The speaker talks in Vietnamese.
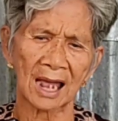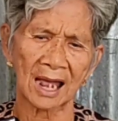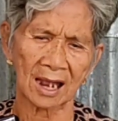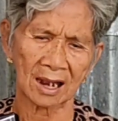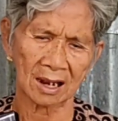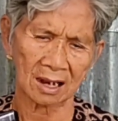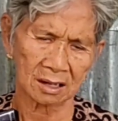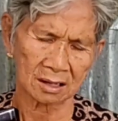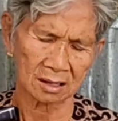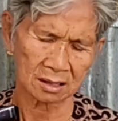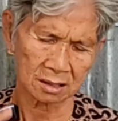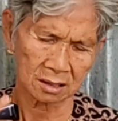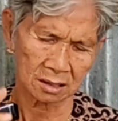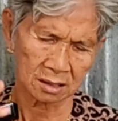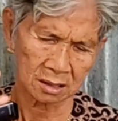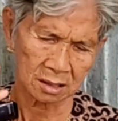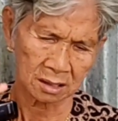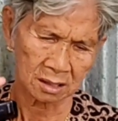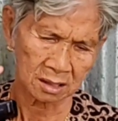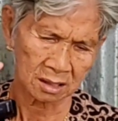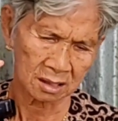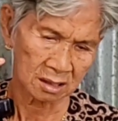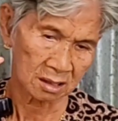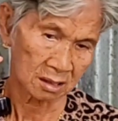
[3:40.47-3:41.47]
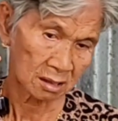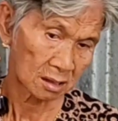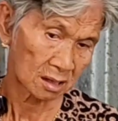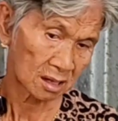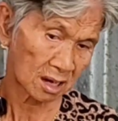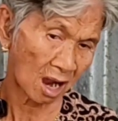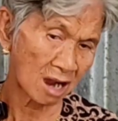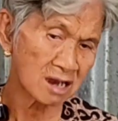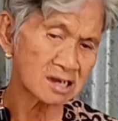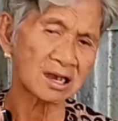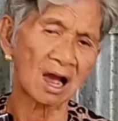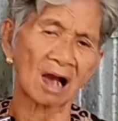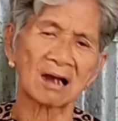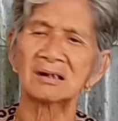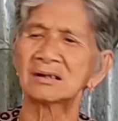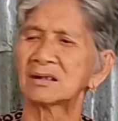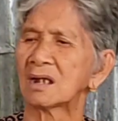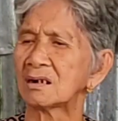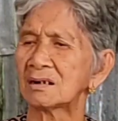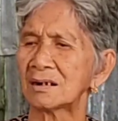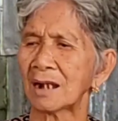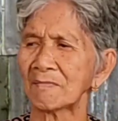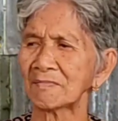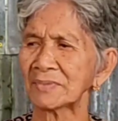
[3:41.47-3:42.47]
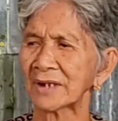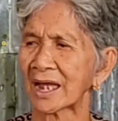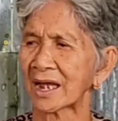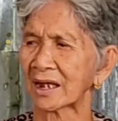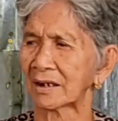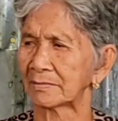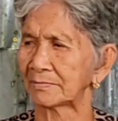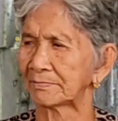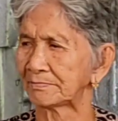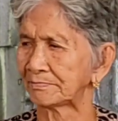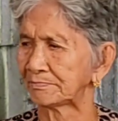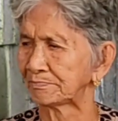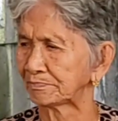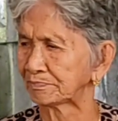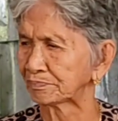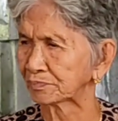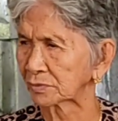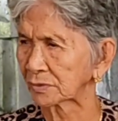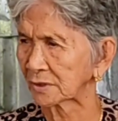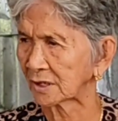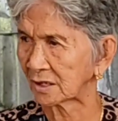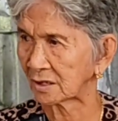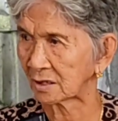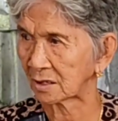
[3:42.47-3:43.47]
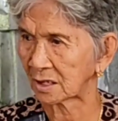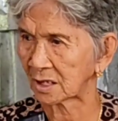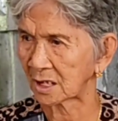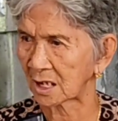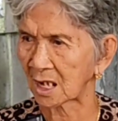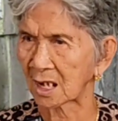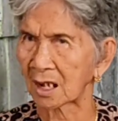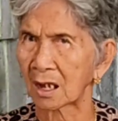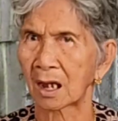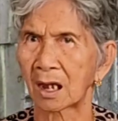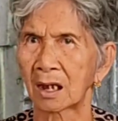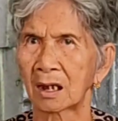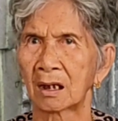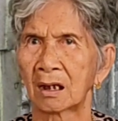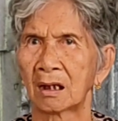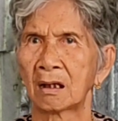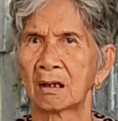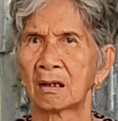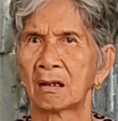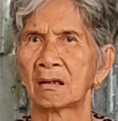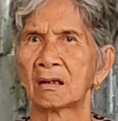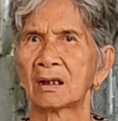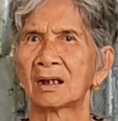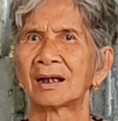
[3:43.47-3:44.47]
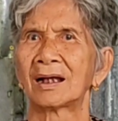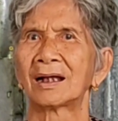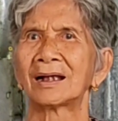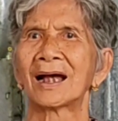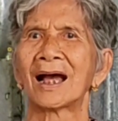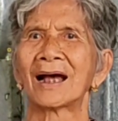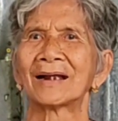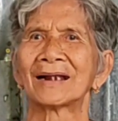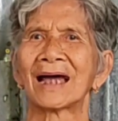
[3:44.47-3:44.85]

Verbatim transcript: là khởi sự dữ lắm nha mà chưa tháng ba tháng 4 mà đã tới rồi.